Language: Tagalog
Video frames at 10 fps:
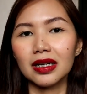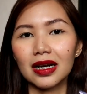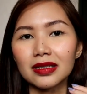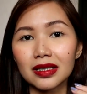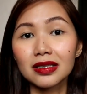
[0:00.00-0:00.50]

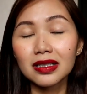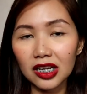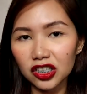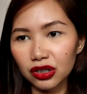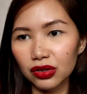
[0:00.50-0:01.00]
na
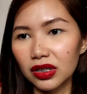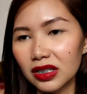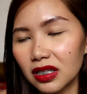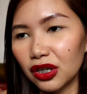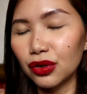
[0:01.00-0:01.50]
sensation
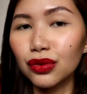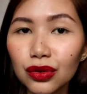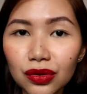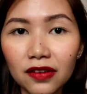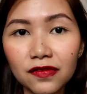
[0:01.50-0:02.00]
kasi
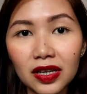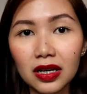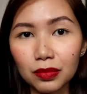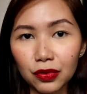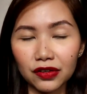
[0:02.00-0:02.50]
yun yung
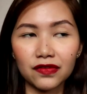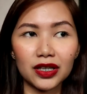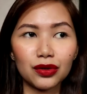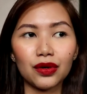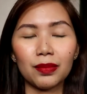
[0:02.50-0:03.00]
na-feel ng
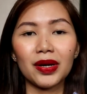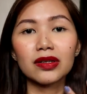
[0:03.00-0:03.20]
boyfriend ko eh.